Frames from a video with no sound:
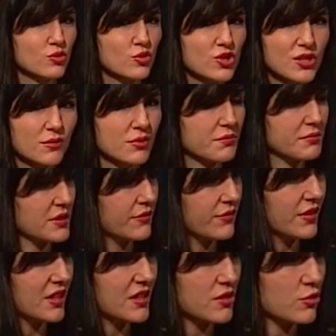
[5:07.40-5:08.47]
siempre
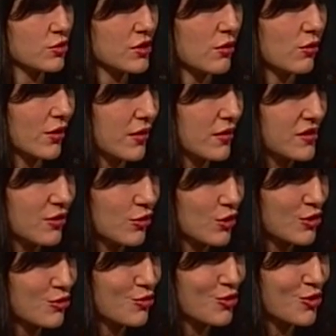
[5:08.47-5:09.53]
especificas, y esto es algo que haces en
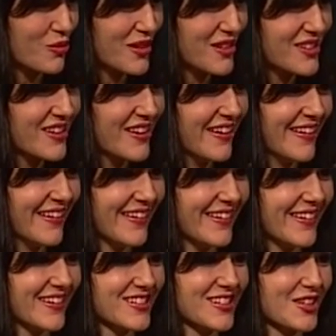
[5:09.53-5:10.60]
todas tus obras,
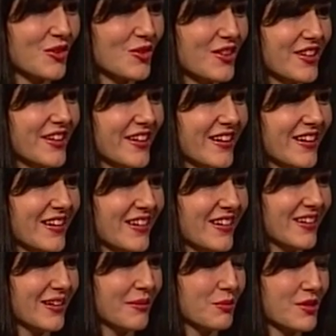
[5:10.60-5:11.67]
eh, hasta dónde
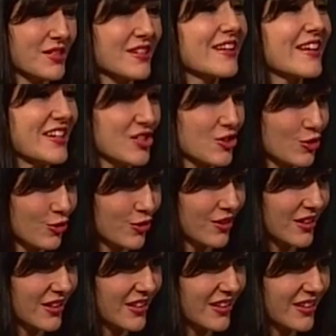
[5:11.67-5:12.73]
llega pues, la
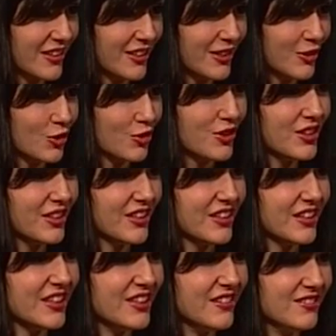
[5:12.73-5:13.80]
historia y
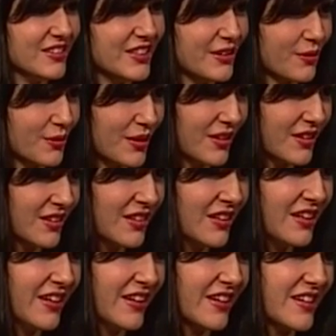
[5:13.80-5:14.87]
dónde interviene
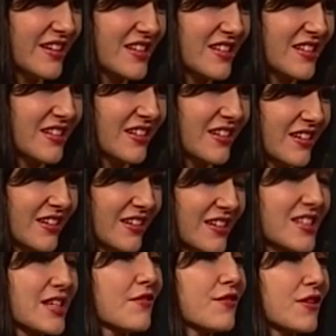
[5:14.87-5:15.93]

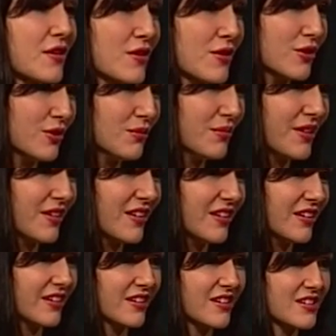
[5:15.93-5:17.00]
esa ficción,
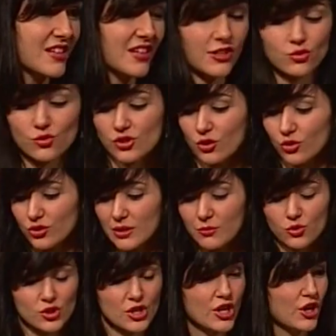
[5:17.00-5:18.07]
¿verdad? En este caso nos
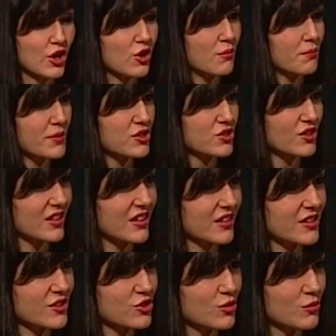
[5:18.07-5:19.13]
encontramos con
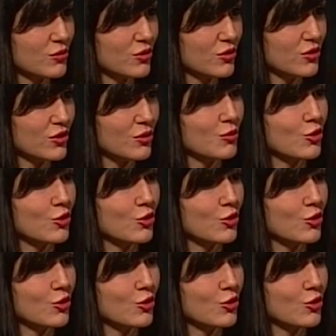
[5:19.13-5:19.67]
personajes como,